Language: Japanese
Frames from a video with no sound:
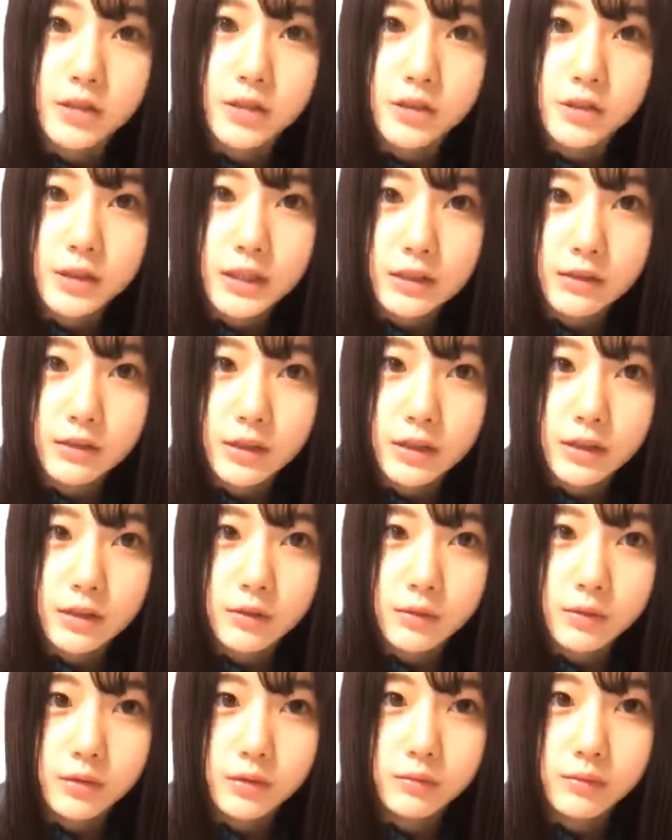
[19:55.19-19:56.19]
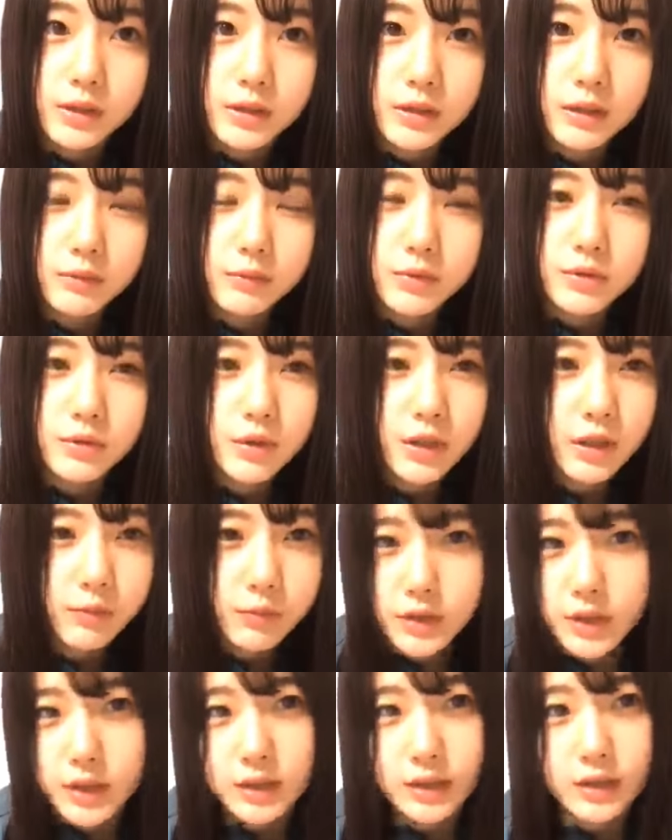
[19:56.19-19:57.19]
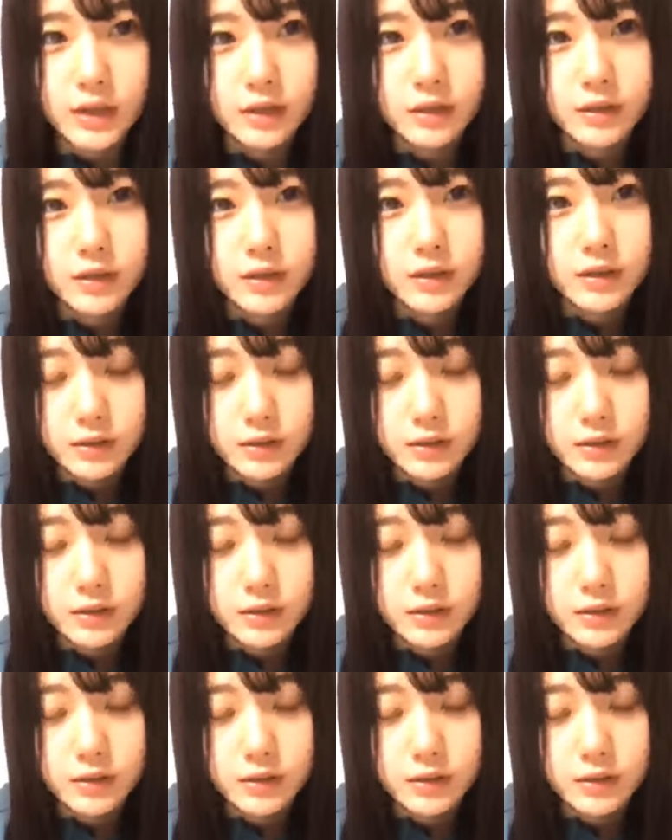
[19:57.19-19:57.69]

女性を選ぼうまあでもそれもなんか